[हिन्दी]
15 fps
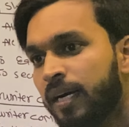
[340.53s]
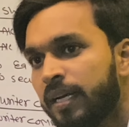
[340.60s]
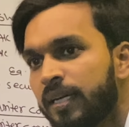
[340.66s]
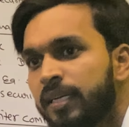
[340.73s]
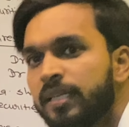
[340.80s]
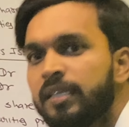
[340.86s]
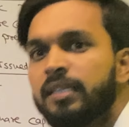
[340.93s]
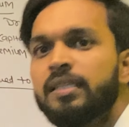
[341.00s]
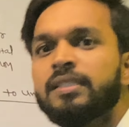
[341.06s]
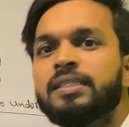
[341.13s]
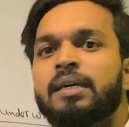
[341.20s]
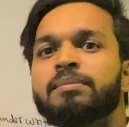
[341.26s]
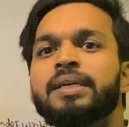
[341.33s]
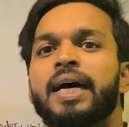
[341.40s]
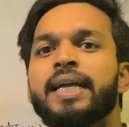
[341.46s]

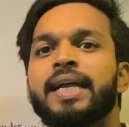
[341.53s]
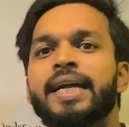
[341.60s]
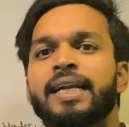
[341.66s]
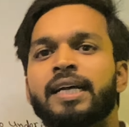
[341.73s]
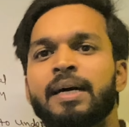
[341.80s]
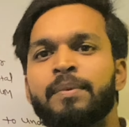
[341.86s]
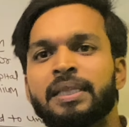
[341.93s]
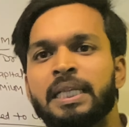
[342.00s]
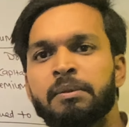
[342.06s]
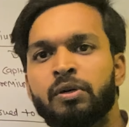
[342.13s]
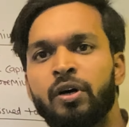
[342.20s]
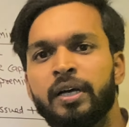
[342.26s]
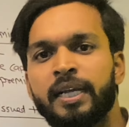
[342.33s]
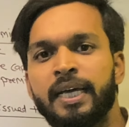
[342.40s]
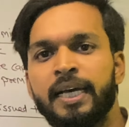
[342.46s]
समझा अंडर राइटर का मतलब
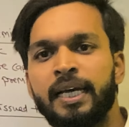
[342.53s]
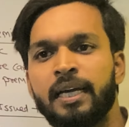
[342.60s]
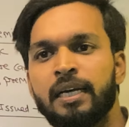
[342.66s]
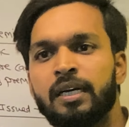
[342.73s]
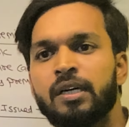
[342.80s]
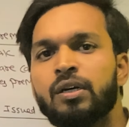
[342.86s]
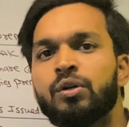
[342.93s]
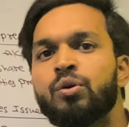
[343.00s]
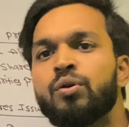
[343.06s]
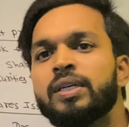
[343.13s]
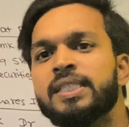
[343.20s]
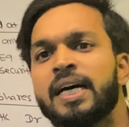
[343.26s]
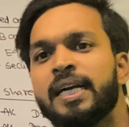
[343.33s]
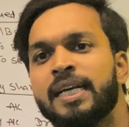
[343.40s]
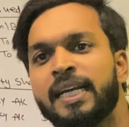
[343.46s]
कौन है हु
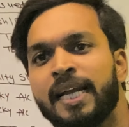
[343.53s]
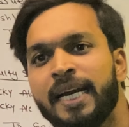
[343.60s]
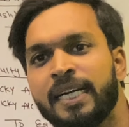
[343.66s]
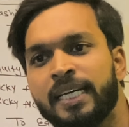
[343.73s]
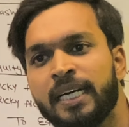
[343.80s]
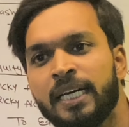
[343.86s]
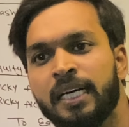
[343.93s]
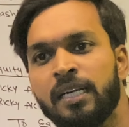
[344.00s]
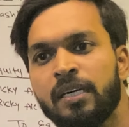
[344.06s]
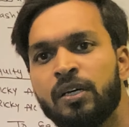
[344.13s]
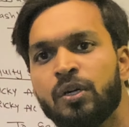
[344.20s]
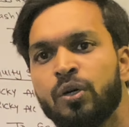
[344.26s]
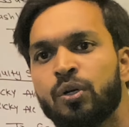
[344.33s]
इज अंडर राइटर